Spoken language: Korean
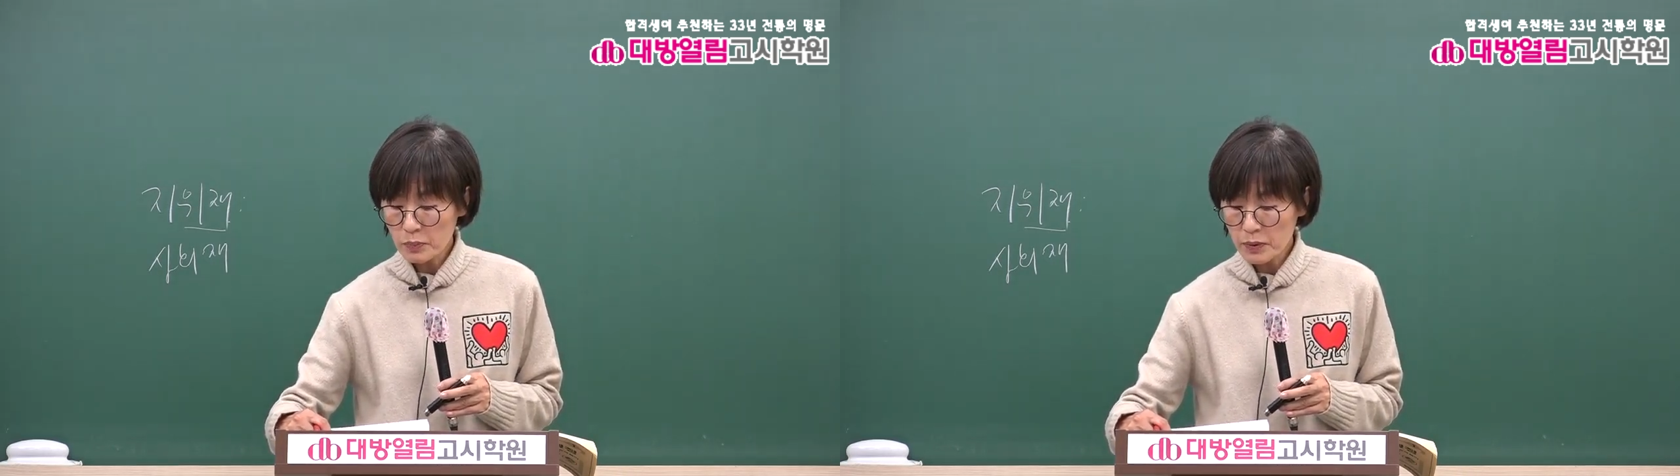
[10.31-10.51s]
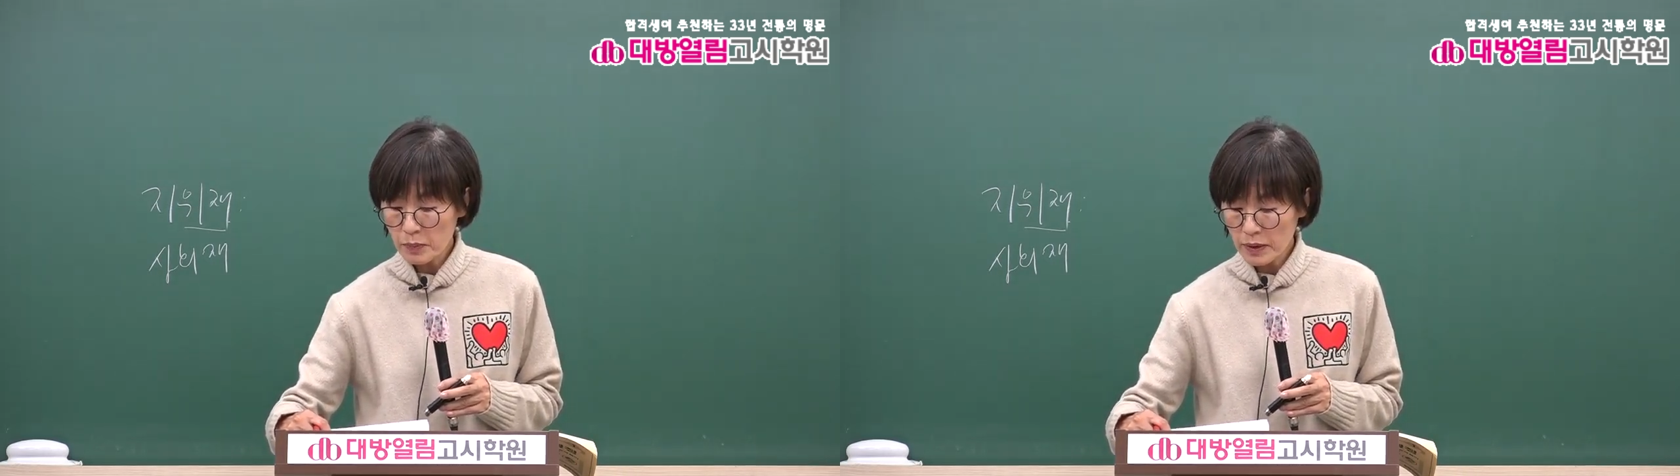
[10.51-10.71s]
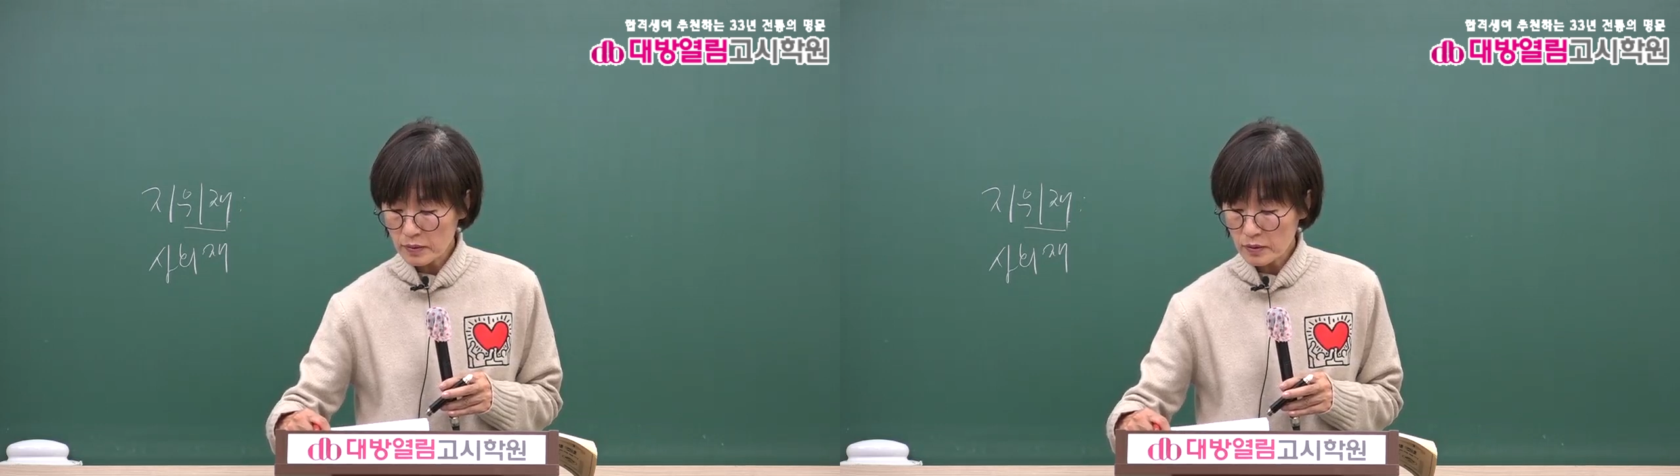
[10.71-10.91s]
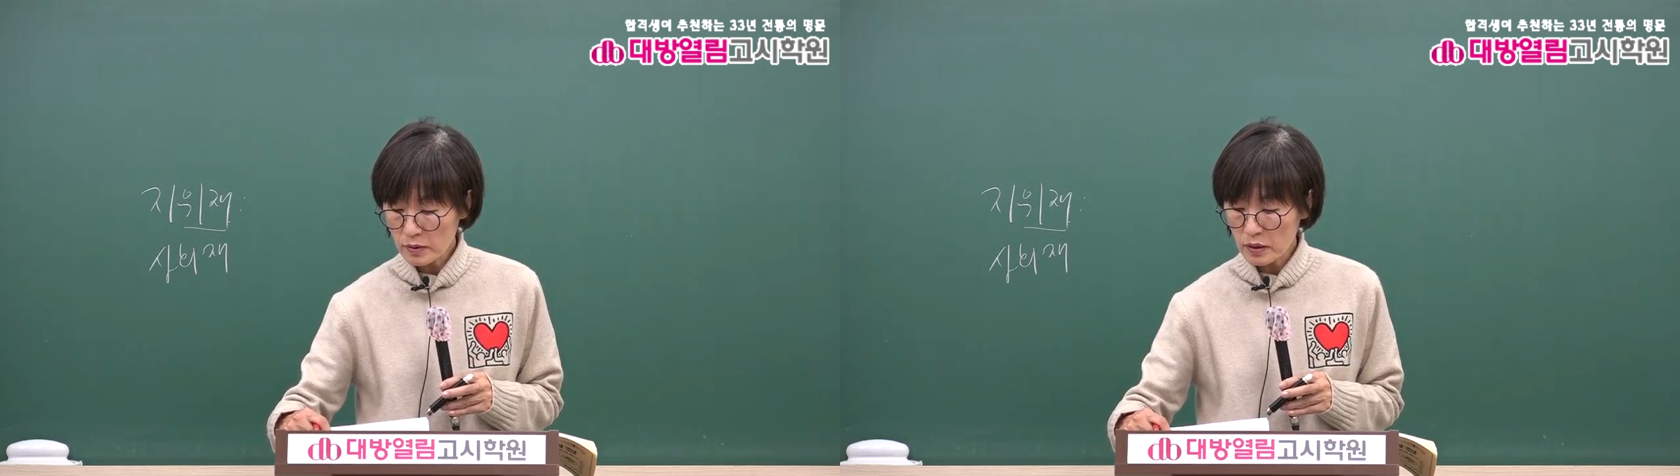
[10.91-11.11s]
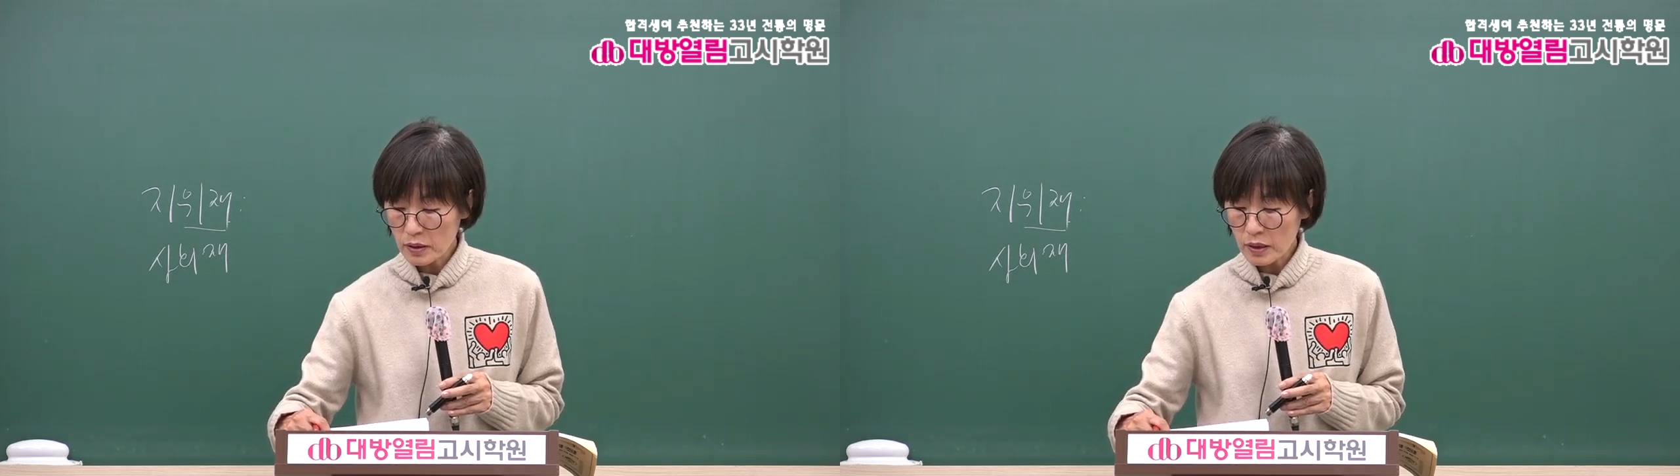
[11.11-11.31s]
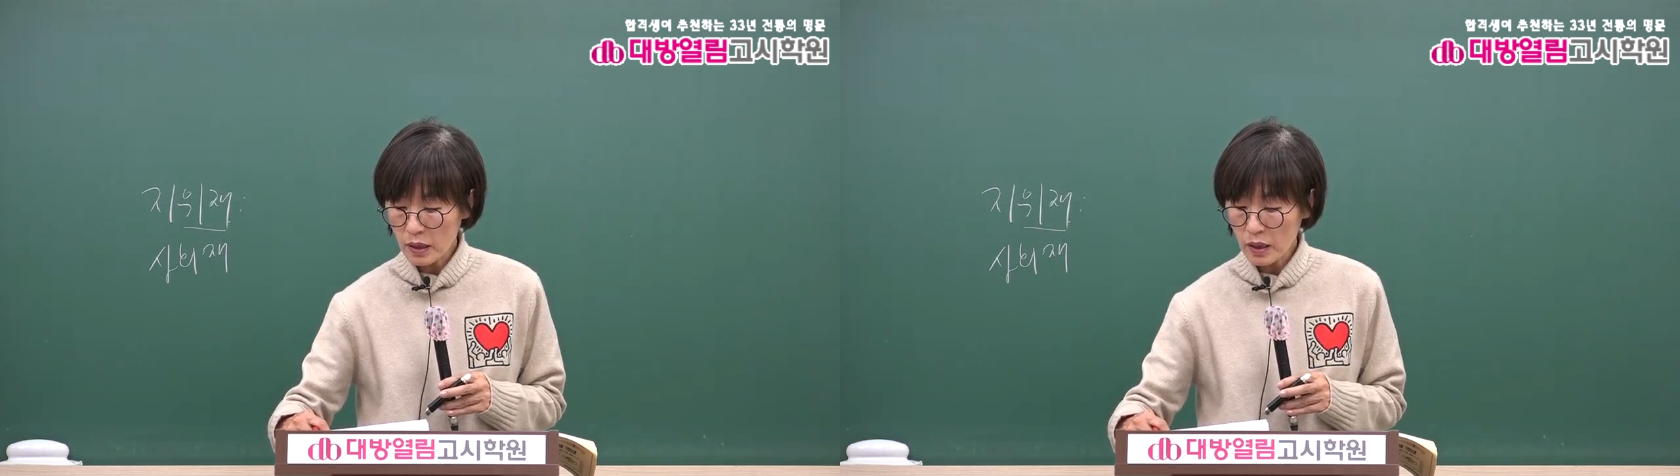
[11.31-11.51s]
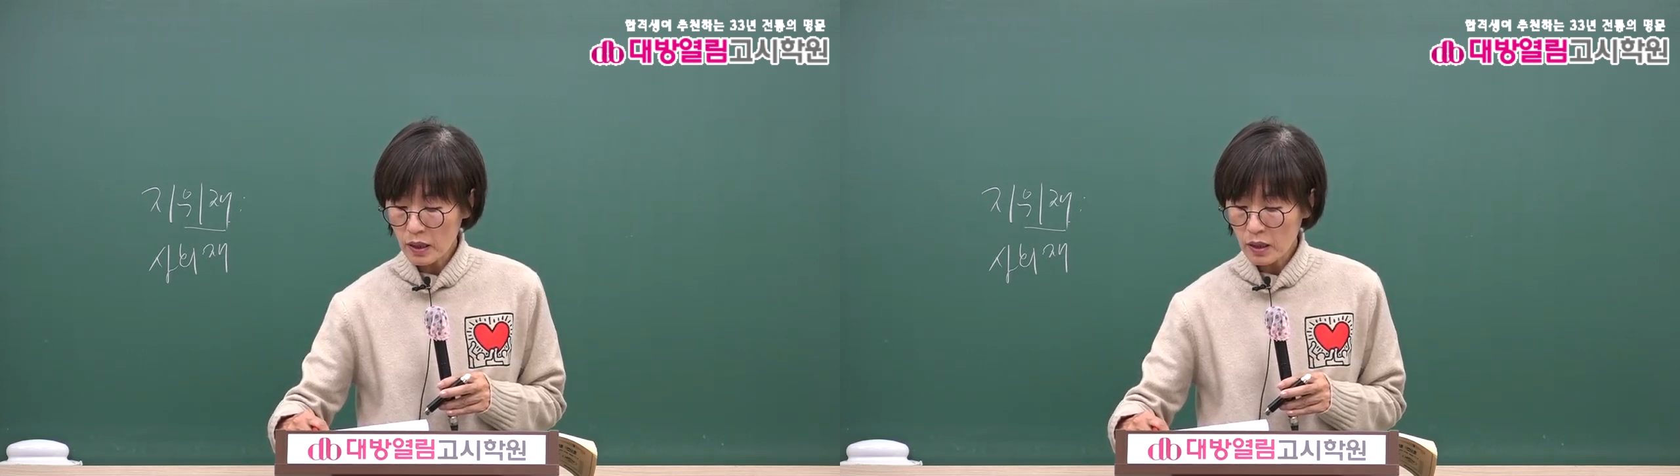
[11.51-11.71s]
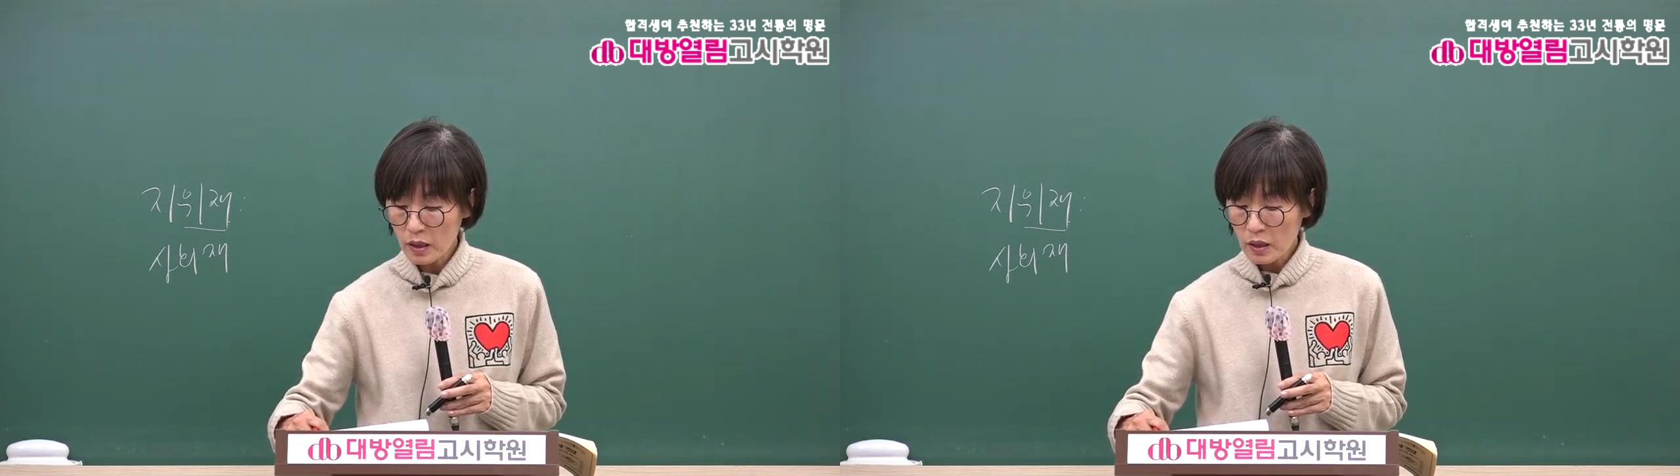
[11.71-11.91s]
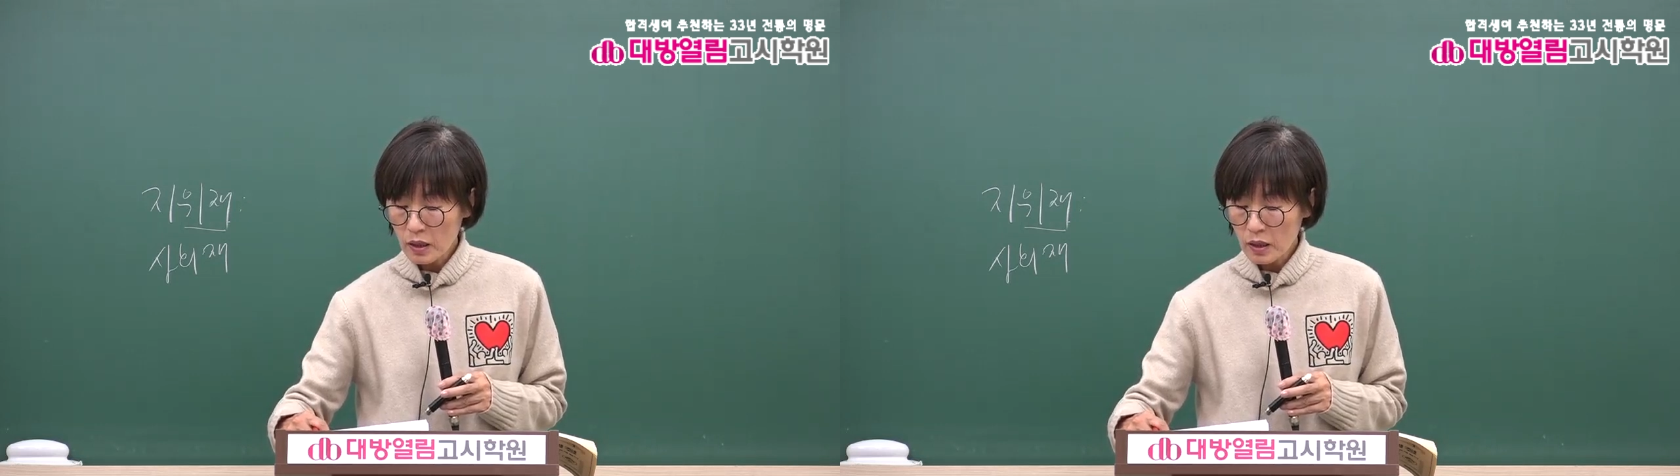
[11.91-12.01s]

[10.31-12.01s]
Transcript: 비배제성이니까